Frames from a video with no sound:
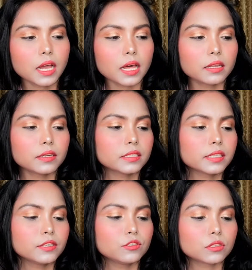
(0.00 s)
কালার
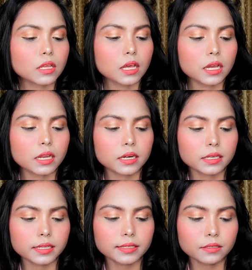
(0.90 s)
শেডস আর
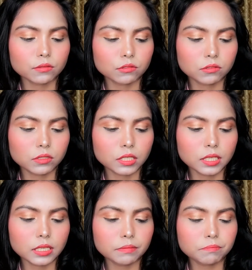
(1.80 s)
এটা হচ্ছে
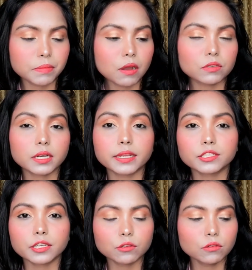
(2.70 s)
পাউডার
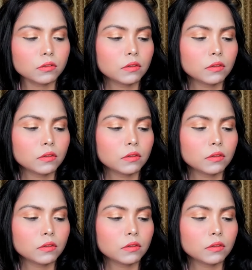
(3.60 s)
আইশ্যাডো